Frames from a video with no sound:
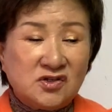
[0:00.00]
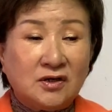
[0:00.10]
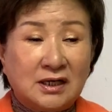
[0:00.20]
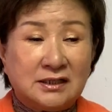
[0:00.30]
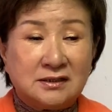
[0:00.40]

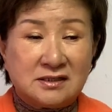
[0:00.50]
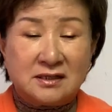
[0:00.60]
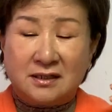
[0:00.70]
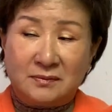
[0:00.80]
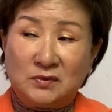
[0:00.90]
성깔 있는
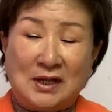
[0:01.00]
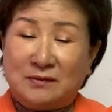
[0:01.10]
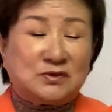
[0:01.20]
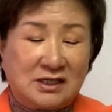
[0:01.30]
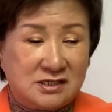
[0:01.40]
사람은
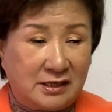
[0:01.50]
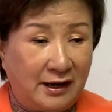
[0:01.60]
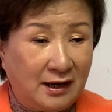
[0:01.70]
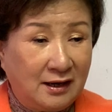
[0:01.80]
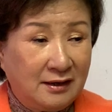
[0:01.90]
나무 탓이야.
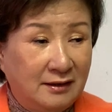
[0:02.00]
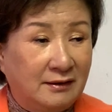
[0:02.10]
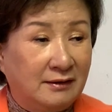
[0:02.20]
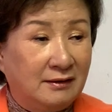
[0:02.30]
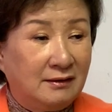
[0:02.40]
예.